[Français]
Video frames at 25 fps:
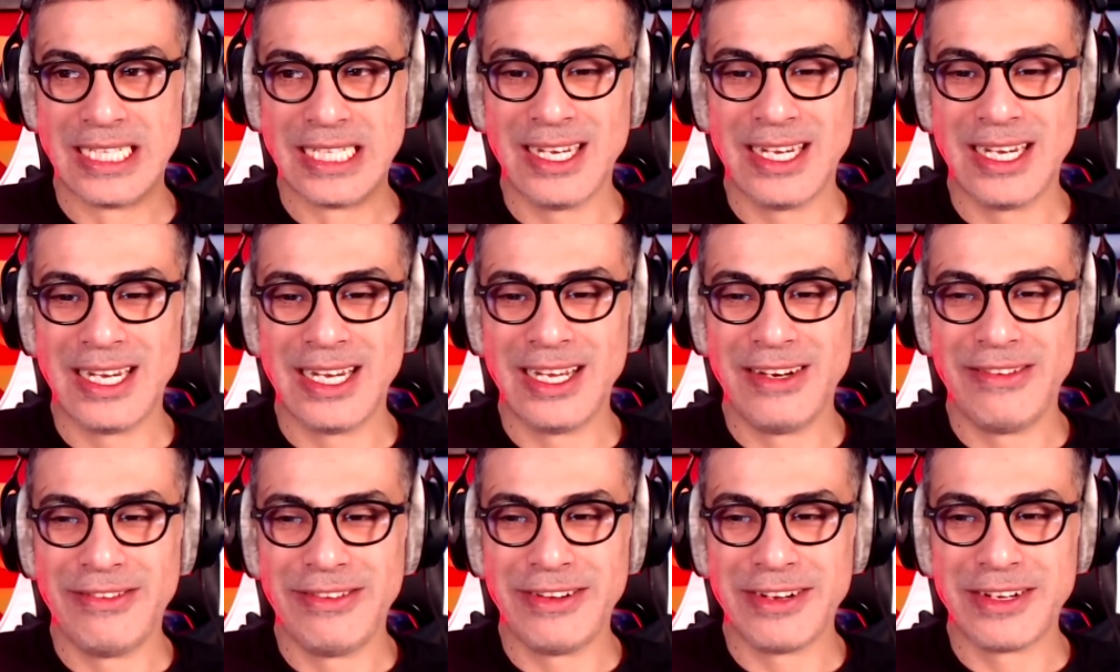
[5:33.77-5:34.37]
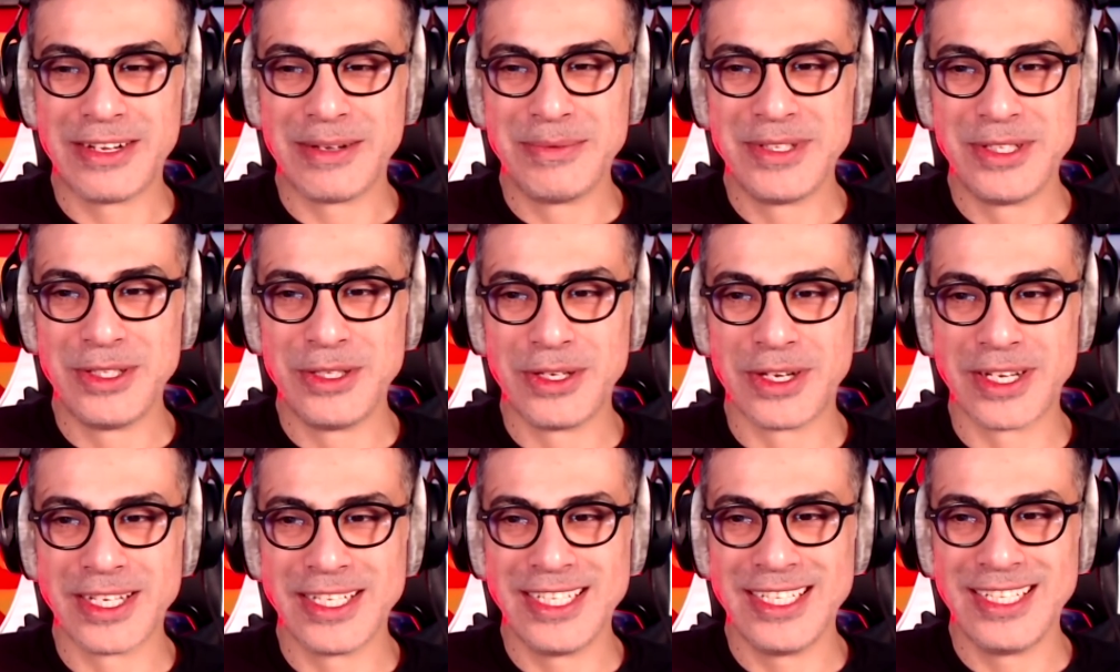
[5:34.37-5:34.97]
Ah, elle fait comme si de
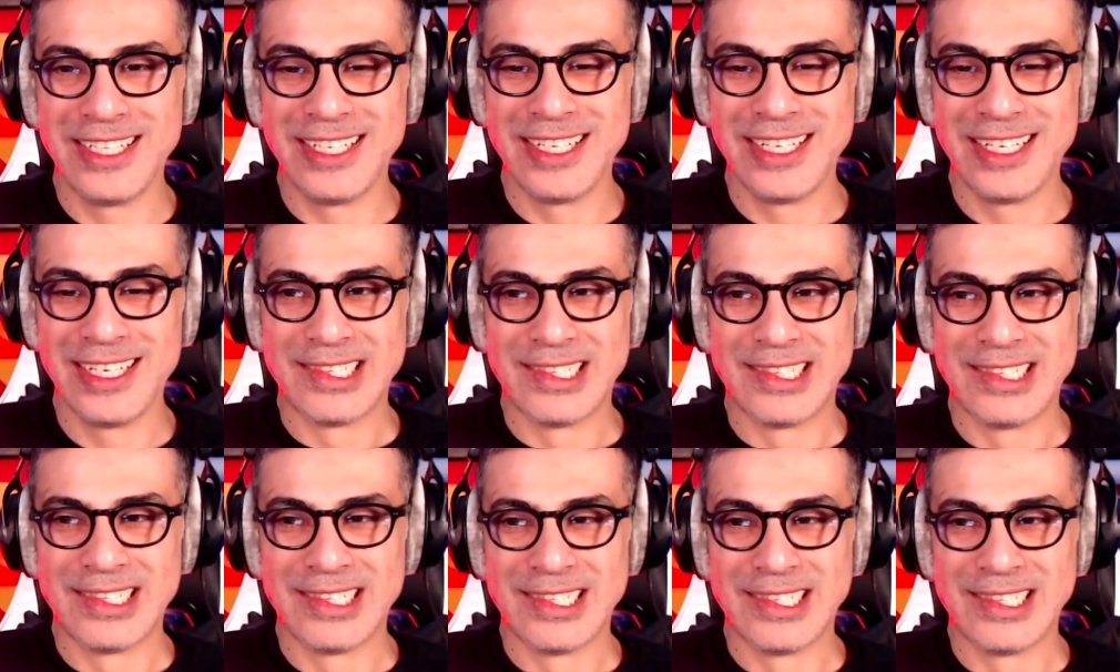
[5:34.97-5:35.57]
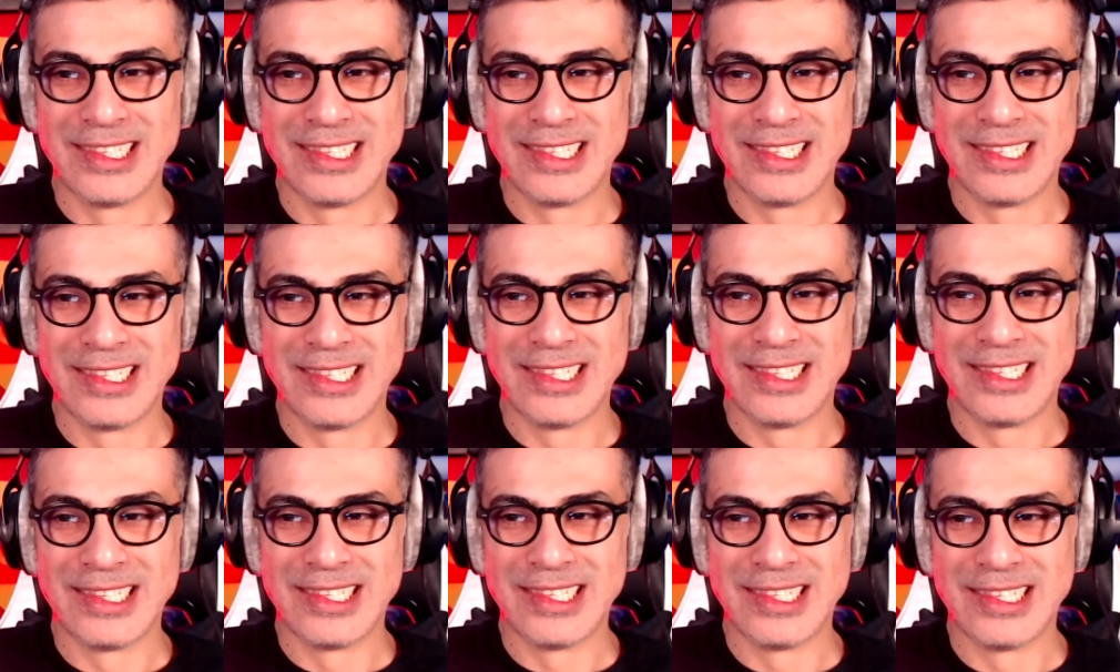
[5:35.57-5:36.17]
rien n'était. J'ai réparé la
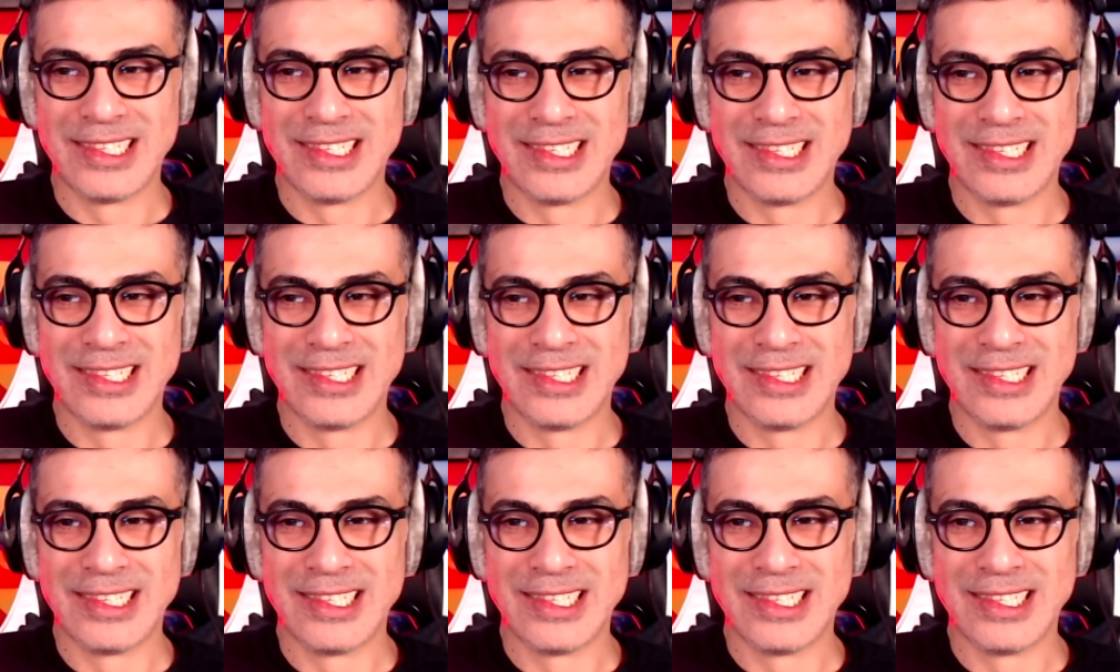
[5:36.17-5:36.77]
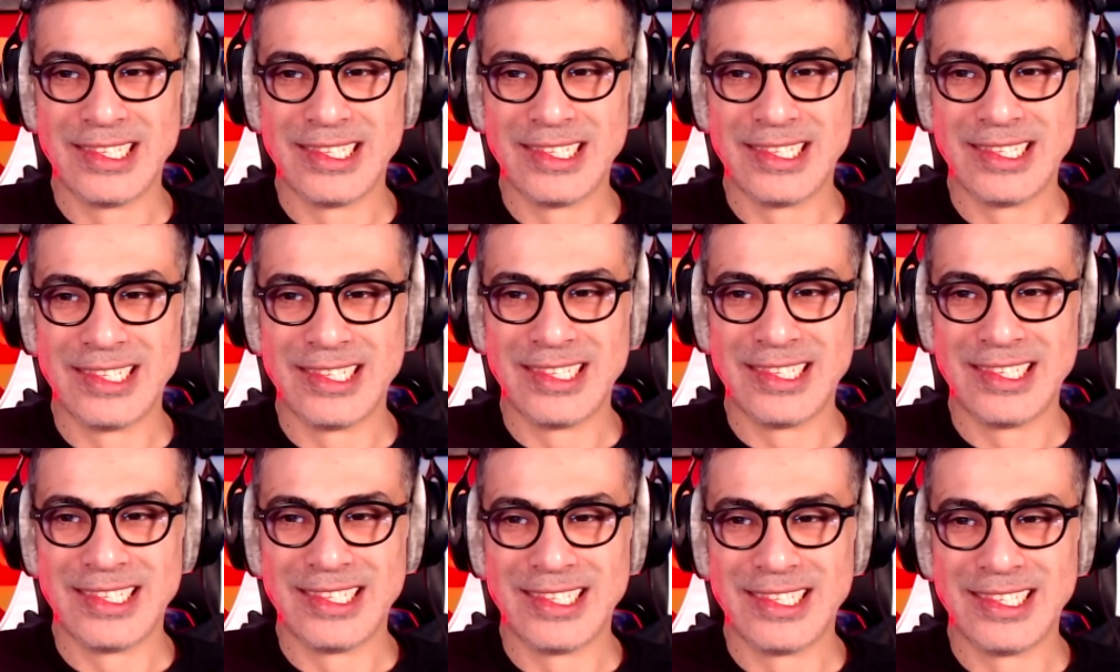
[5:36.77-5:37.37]
porte du garage.
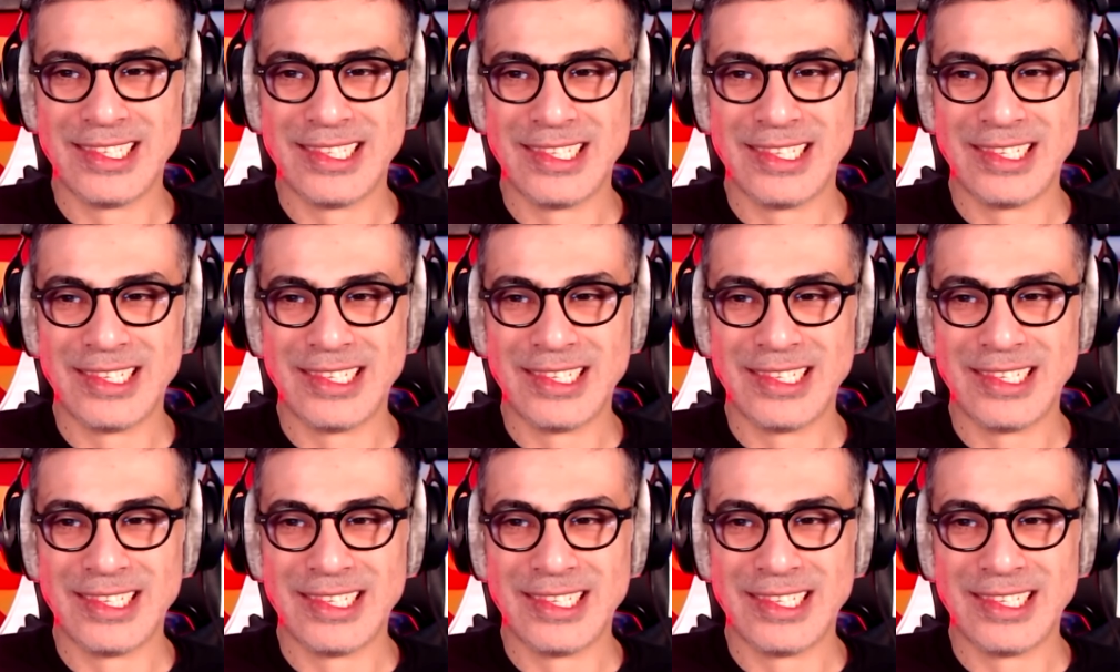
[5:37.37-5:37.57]
Génial.